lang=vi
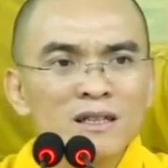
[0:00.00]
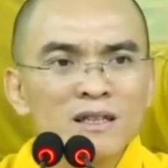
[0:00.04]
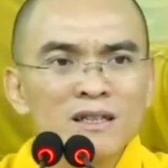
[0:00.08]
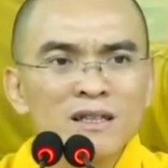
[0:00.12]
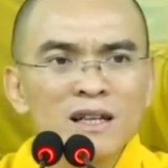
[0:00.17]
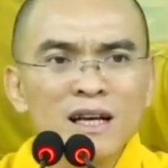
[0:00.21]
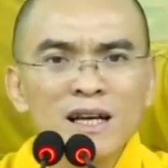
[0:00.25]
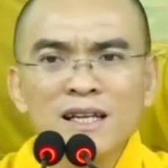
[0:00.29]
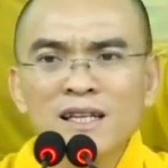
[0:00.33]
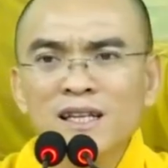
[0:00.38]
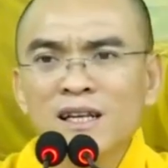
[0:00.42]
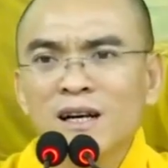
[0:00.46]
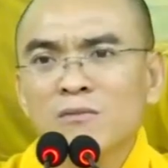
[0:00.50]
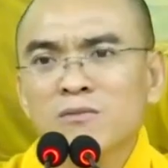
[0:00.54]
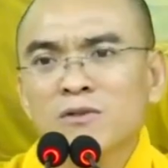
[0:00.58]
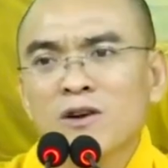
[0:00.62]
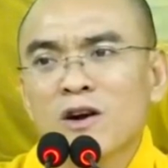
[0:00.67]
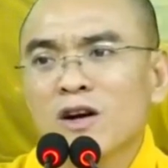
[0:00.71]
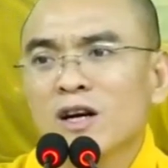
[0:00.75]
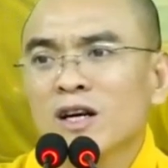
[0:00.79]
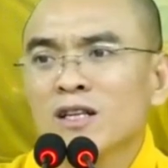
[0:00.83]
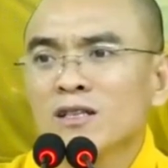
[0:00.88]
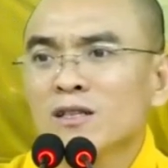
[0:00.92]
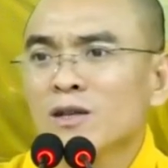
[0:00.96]
thấy không
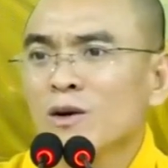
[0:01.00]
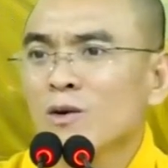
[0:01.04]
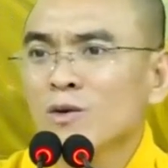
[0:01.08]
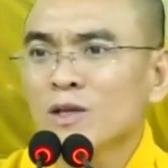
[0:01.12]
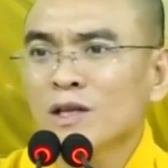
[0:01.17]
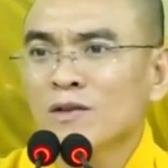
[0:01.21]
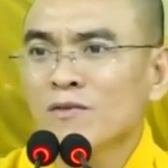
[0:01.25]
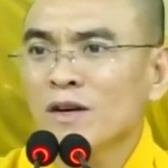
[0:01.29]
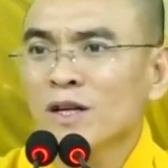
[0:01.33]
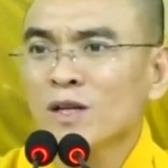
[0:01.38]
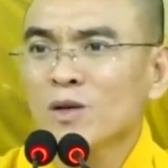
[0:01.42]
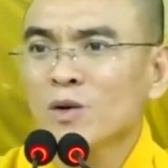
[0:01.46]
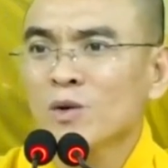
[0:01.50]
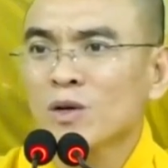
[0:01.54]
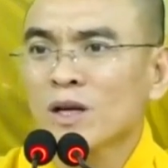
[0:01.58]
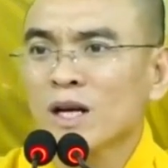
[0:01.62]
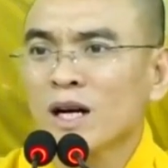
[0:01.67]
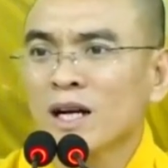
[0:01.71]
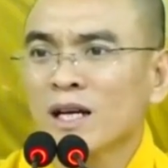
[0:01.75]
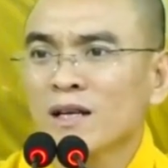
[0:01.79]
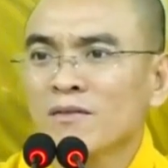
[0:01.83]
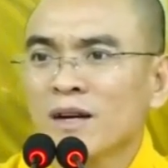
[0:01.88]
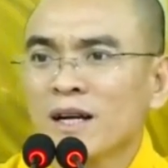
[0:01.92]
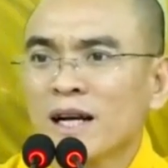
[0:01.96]
còn hứng thú gì với cuộc
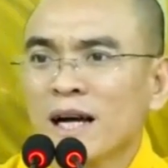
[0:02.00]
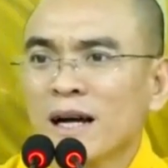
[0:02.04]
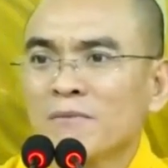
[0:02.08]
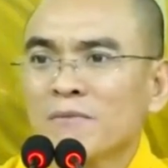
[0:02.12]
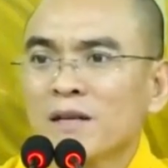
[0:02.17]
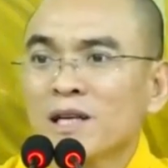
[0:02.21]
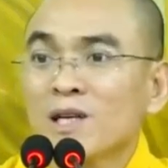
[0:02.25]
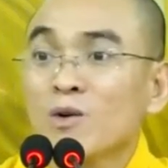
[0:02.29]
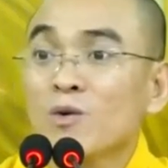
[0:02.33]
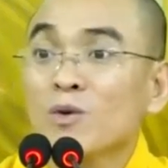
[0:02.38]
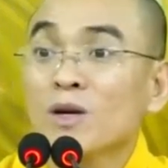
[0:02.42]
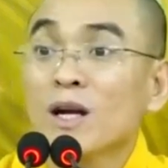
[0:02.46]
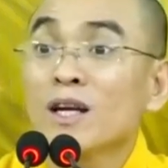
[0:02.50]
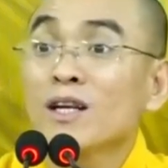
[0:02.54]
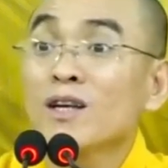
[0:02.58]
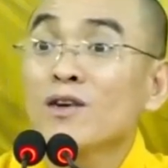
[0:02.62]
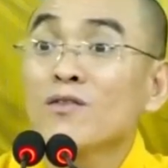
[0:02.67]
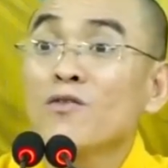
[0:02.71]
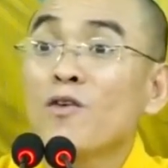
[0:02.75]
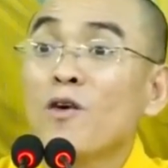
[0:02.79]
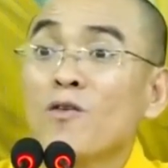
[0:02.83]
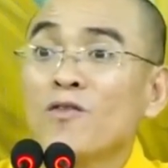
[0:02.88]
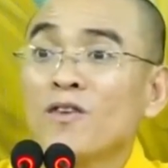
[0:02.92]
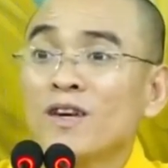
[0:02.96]
đời và cảm thấy cuộc đời
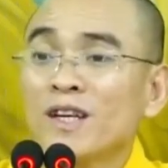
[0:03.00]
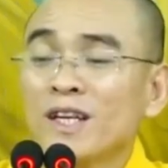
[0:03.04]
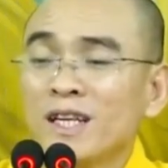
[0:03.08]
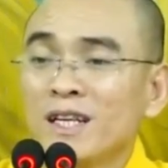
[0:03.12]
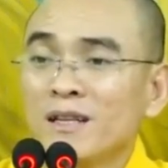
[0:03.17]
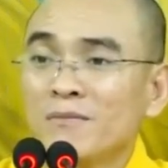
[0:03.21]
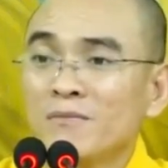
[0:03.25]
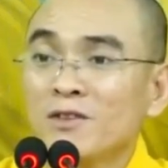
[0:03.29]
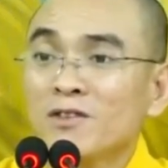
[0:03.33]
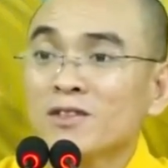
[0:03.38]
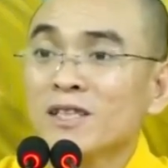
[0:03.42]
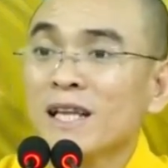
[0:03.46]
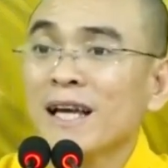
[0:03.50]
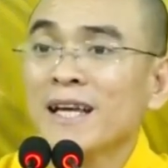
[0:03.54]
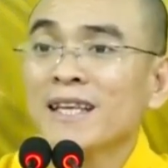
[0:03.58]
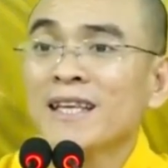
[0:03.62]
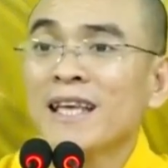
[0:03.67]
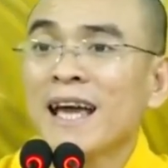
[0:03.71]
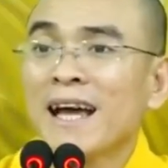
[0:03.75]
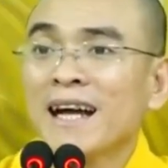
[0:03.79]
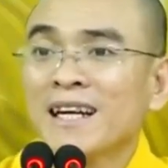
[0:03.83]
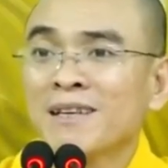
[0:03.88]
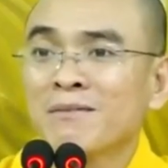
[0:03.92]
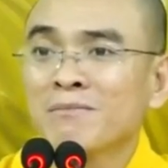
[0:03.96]
nó vô vị lắm nó tẻ
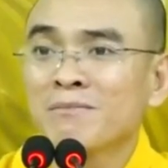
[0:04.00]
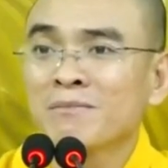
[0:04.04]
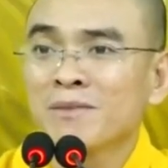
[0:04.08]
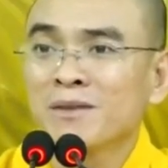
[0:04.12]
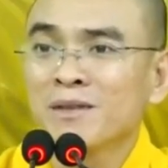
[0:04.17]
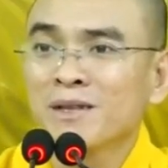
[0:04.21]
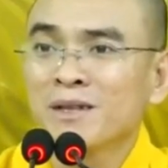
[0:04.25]
nhạt lắm